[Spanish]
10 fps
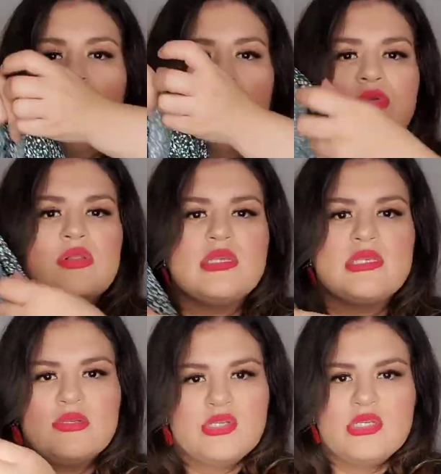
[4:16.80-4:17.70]
unos
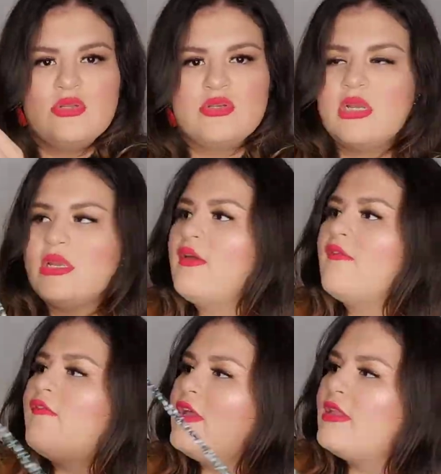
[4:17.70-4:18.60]
listoncitos aquí
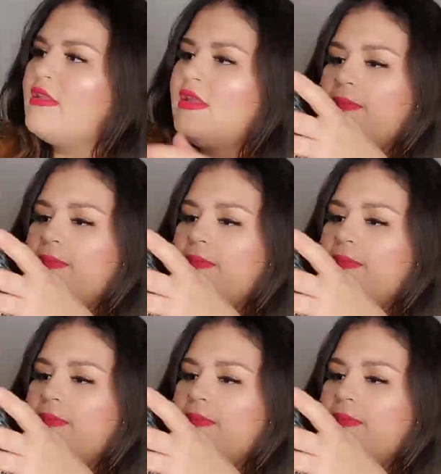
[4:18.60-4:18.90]
enfrente.